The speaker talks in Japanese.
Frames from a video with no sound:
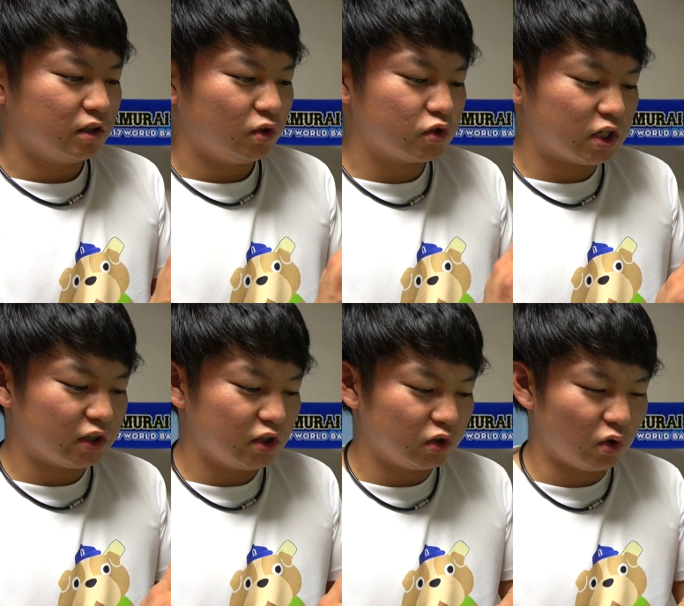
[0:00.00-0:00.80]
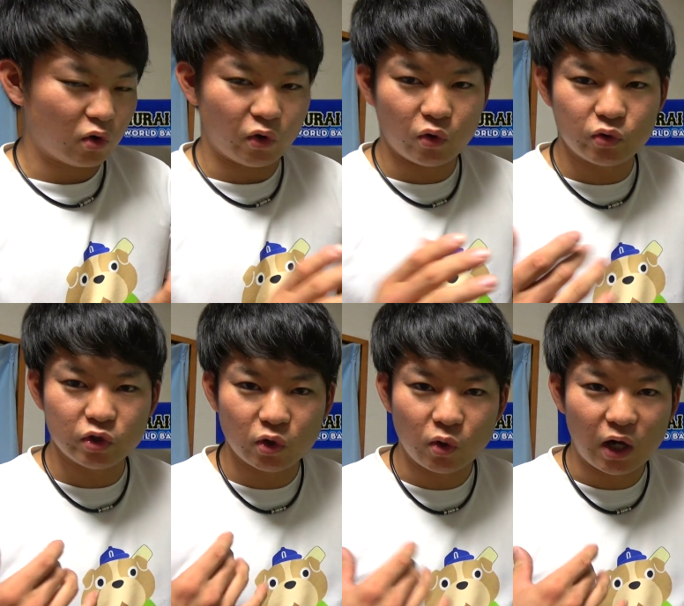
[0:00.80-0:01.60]
どっちかっていうとこの
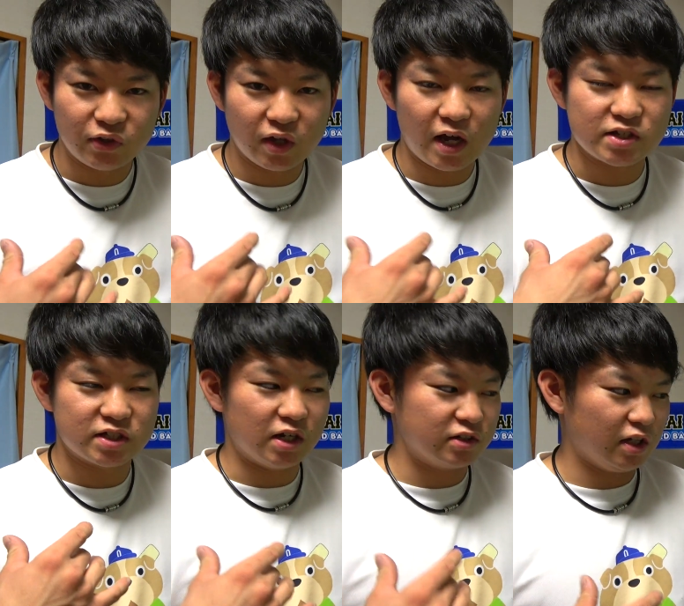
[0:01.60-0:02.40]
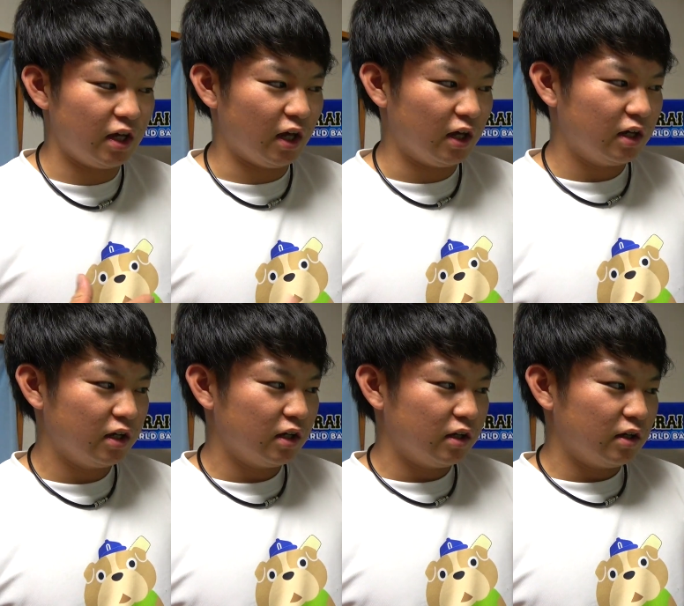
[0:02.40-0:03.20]
冬のあったかいやつじゃなくて
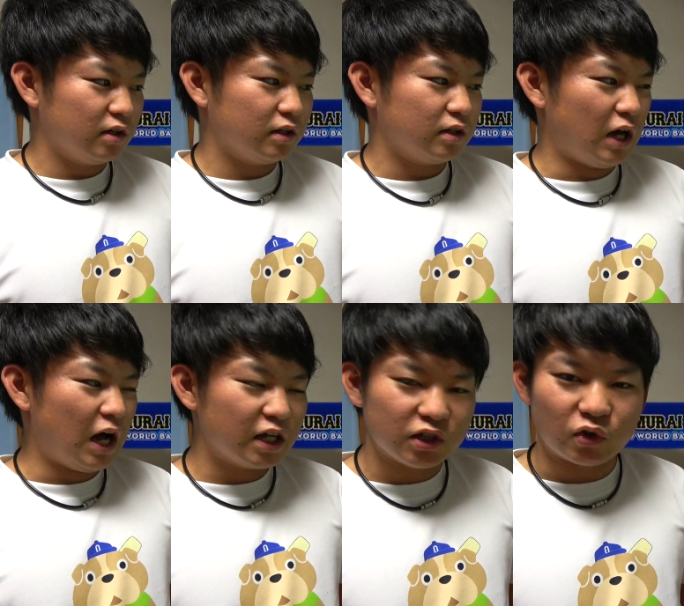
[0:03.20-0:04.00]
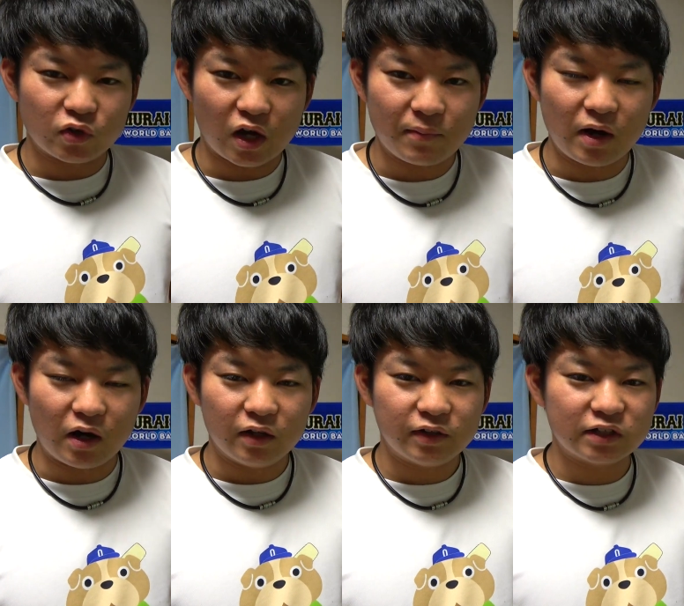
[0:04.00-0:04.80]
秋というか
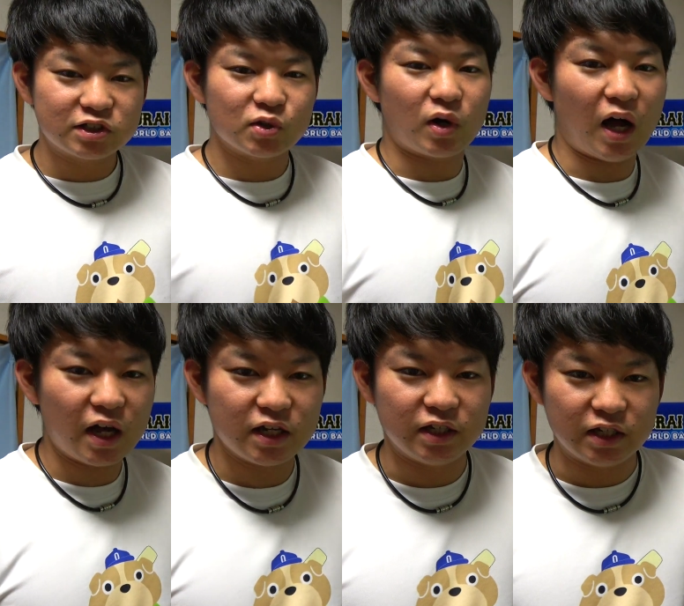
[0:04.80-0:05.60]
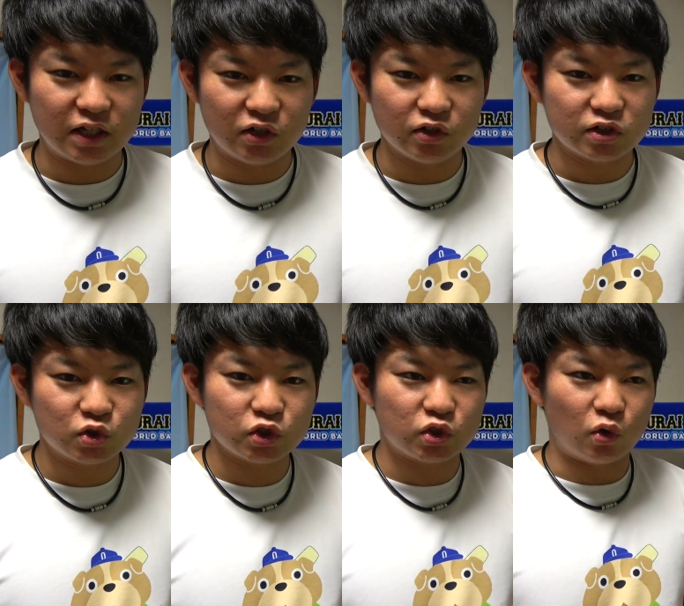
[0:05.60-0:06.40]
まあ夏とか秋に着る
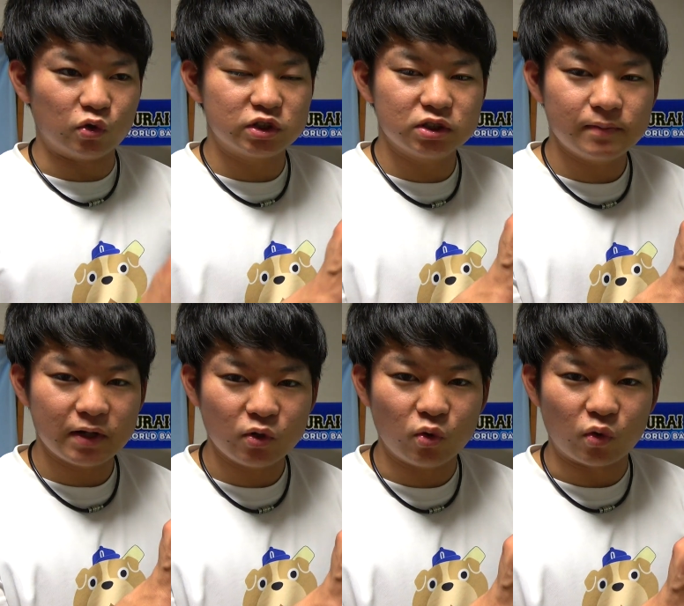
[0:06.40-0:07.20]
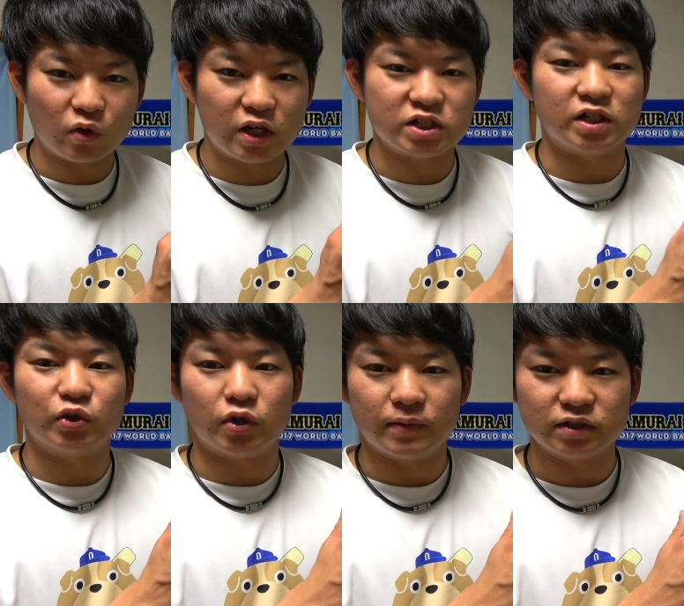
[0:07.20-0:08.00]
少しこう薄めの生地になっ
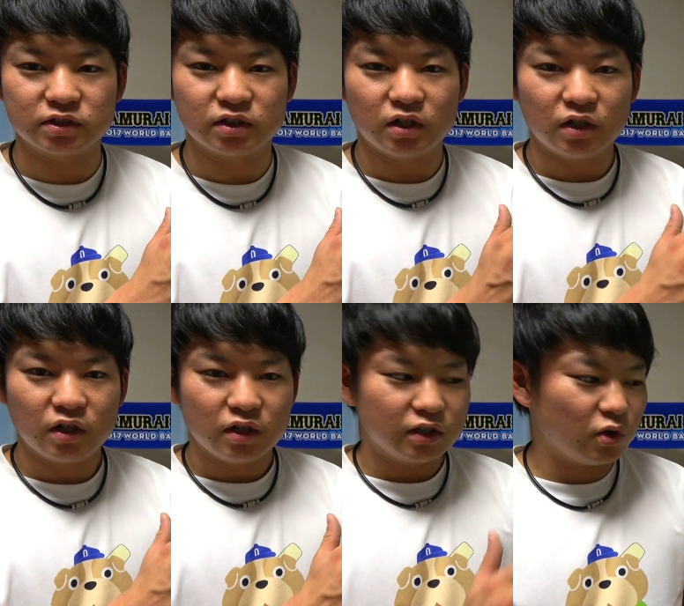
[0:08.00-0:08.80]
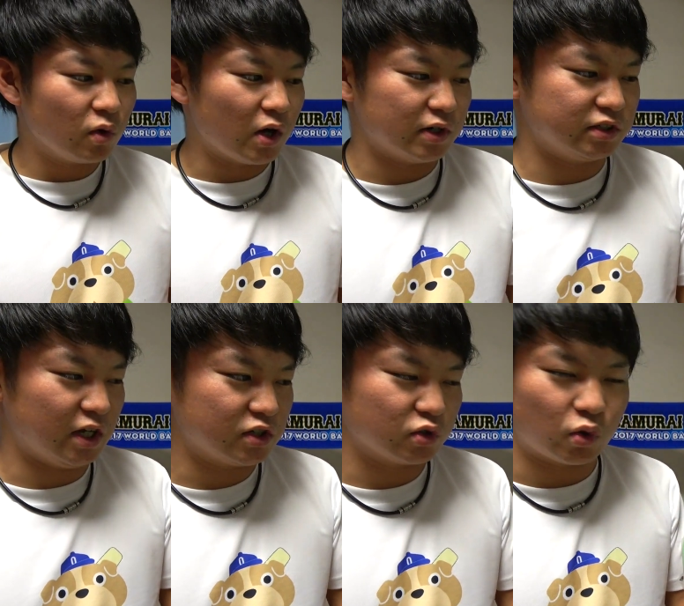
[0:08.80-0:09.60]
ておりますで今回はです
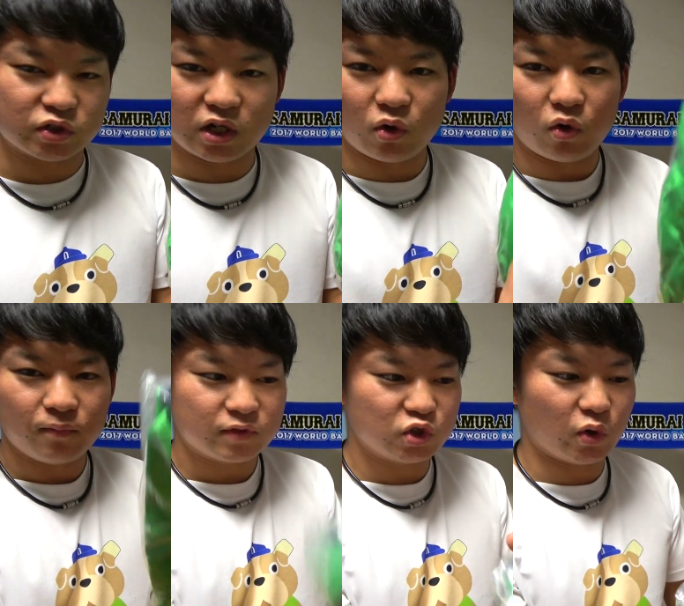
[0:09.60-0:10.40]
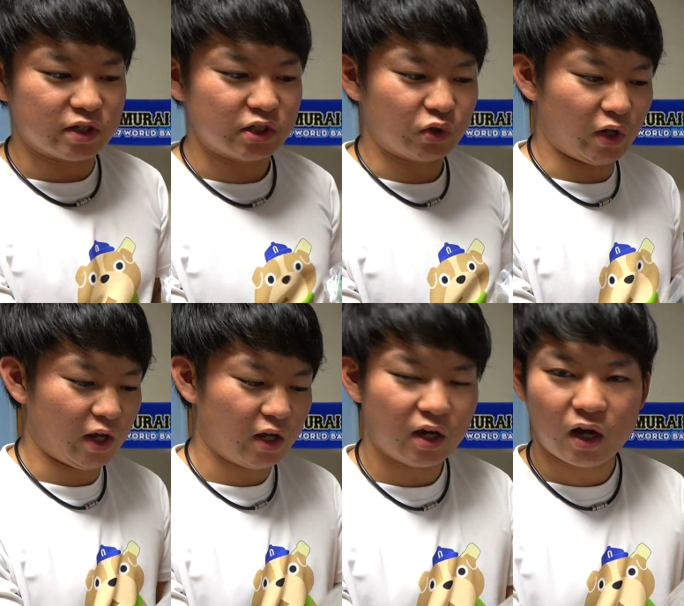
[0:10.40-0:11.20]
ねちょっとこちらを上下セット
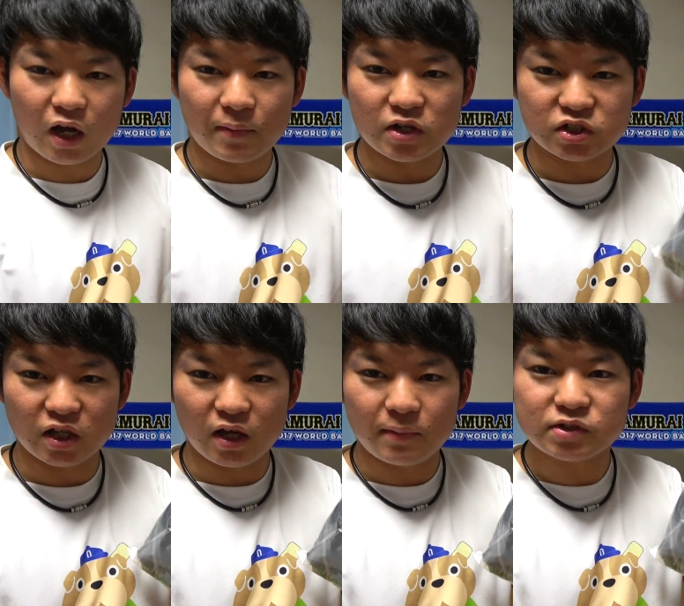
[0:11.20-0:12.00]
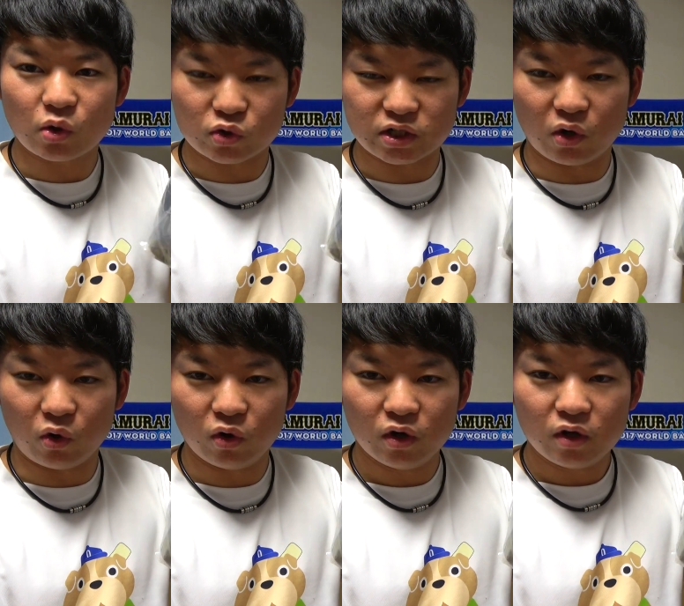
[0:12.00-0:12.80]
で買いましてまずはこちら
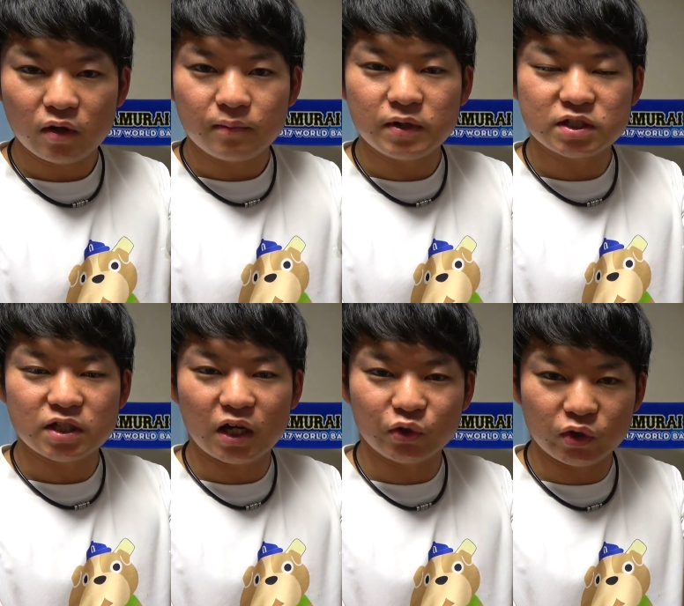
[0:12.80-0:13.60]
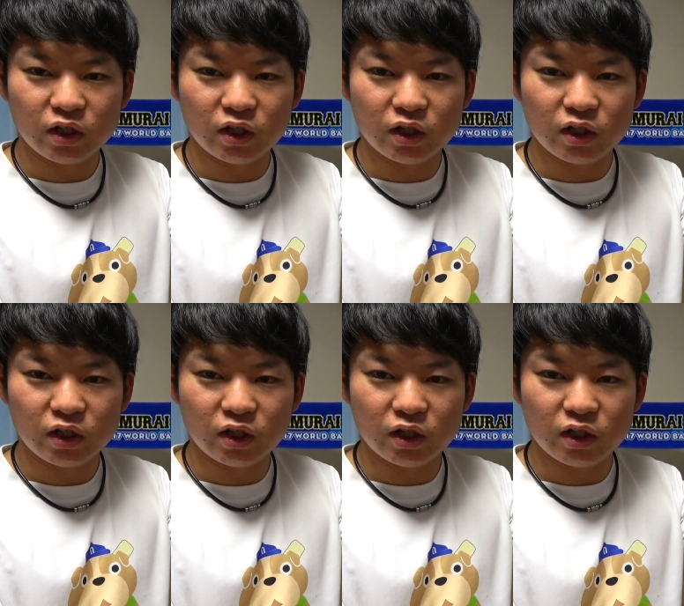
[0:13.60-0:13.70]
を見した後